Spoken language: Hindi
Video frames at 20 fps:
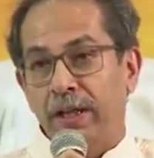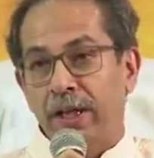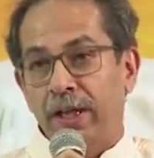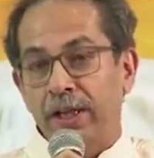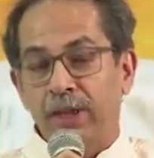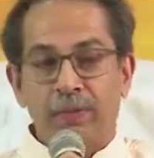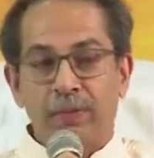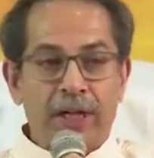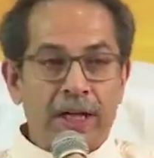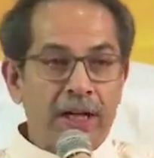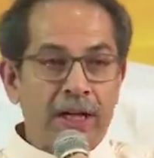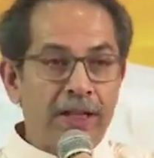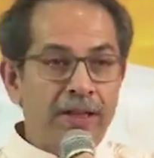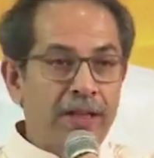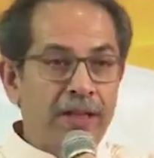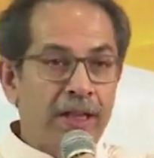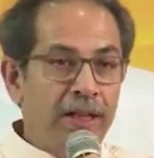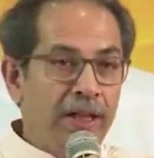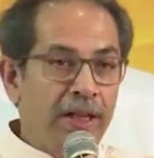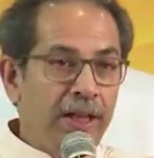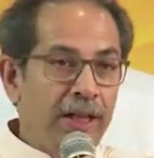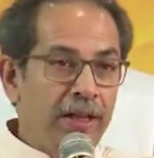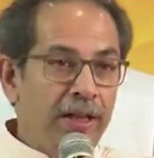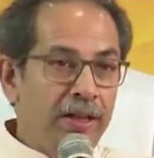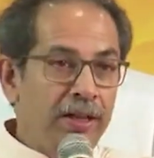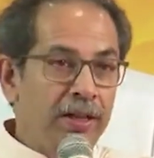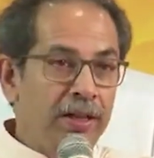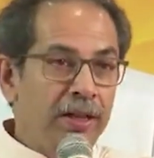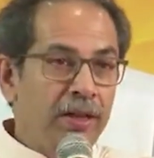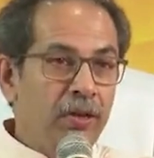आज बड़ा अच्छा दिन है
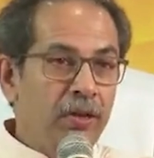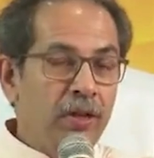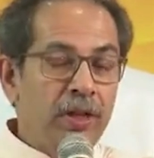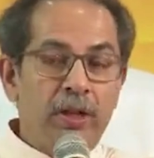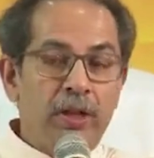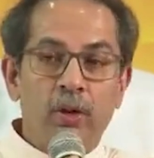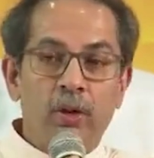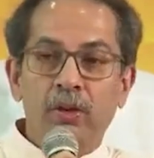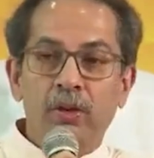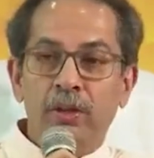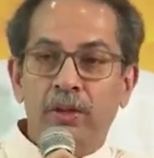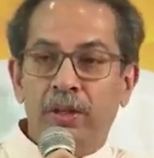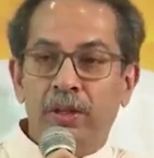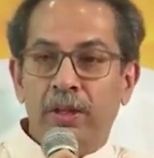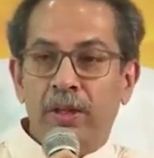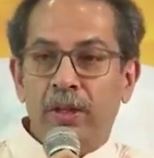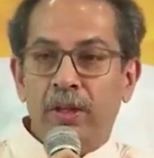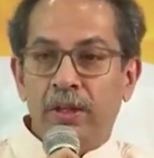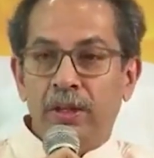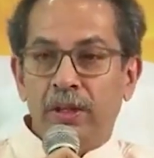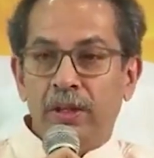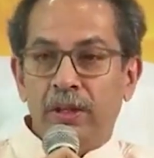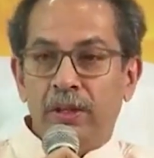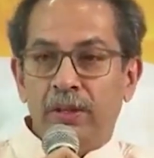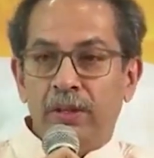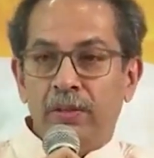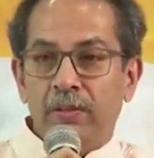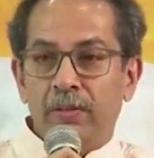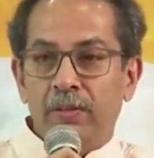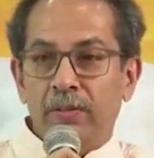तो क्यों
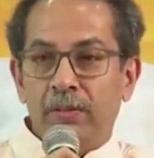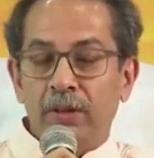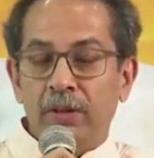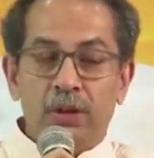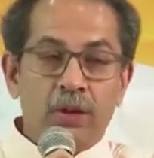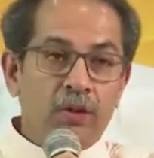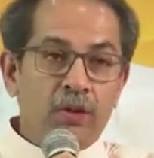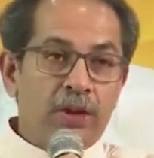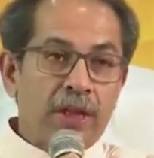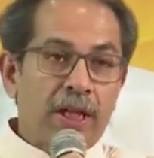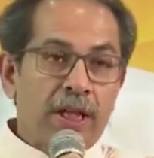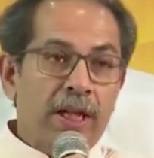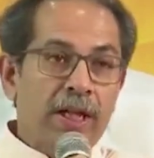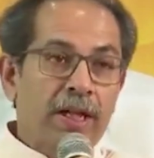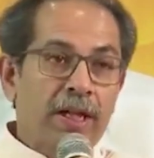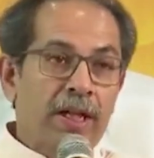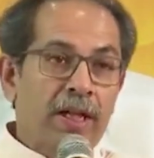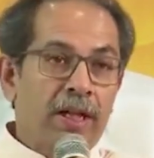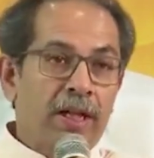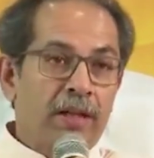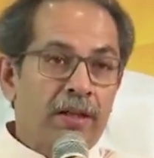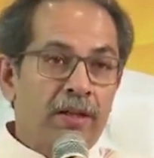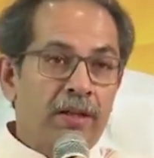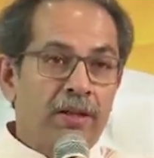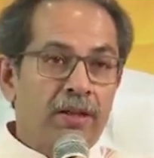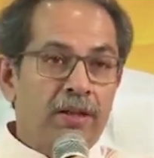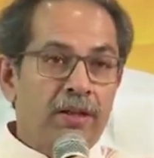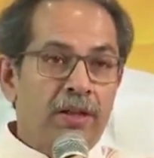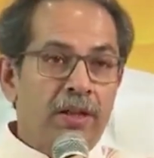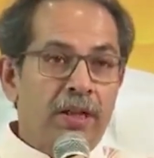तो शिवसेना का
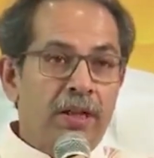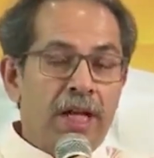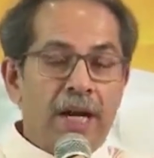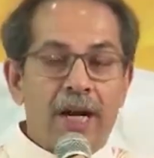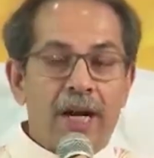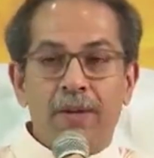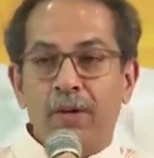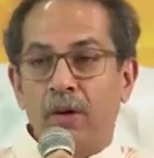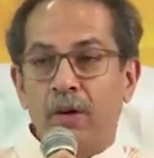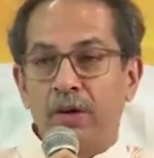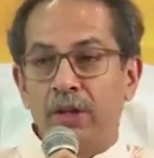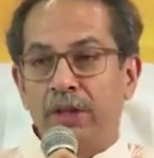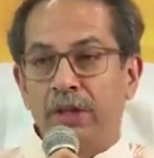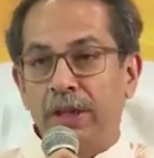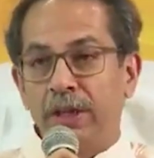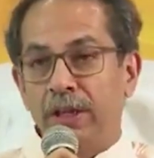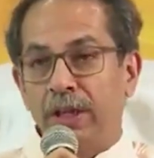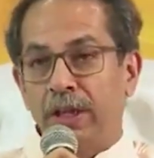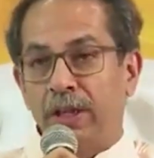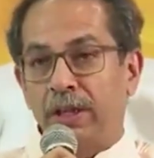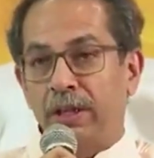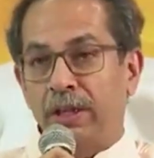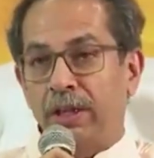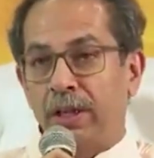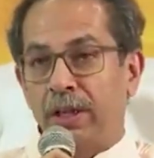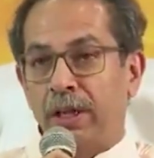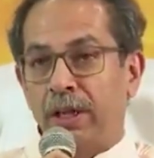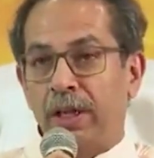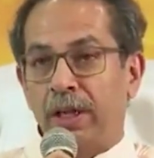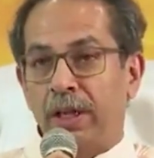नाम और चिन्ह
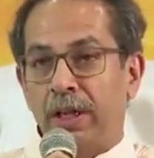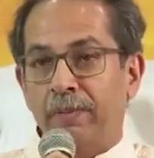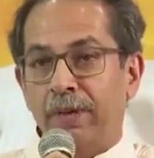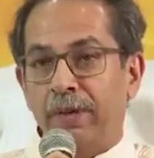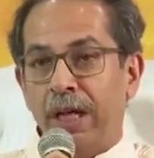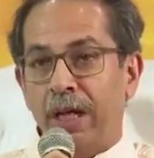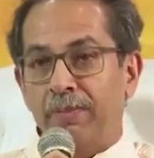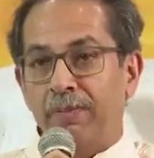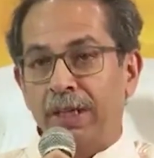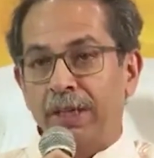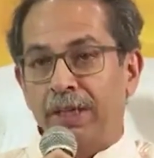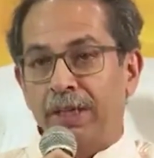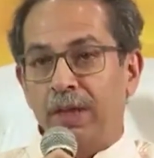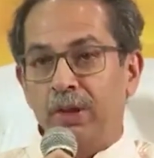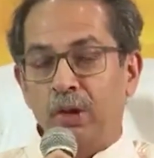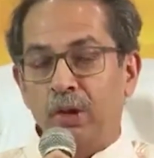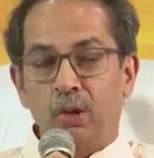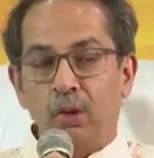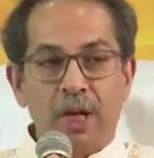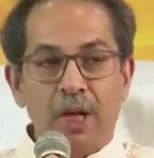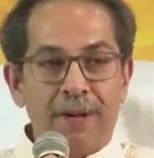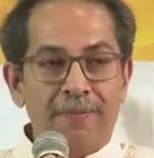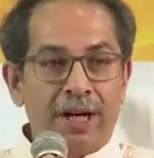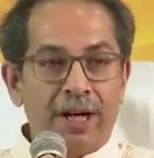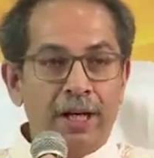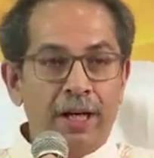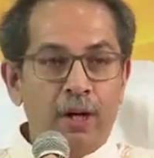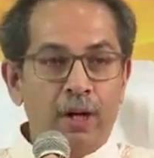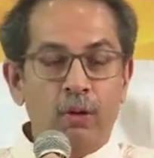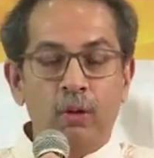हमने अपने साथ जो गुलाम आए
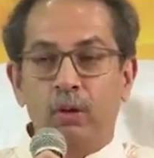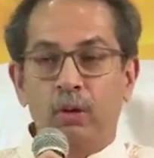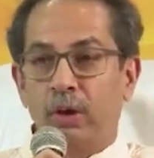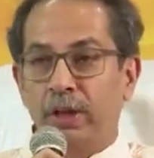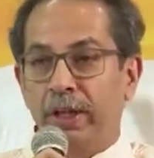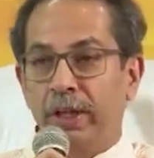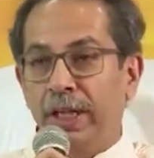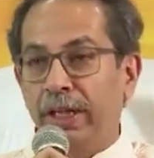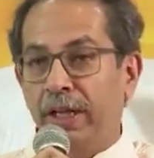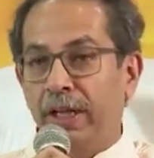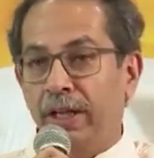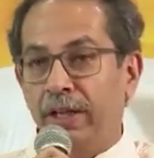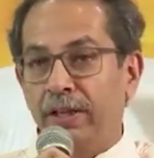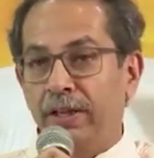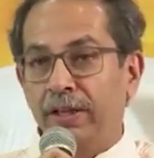हैं उनको दे दिया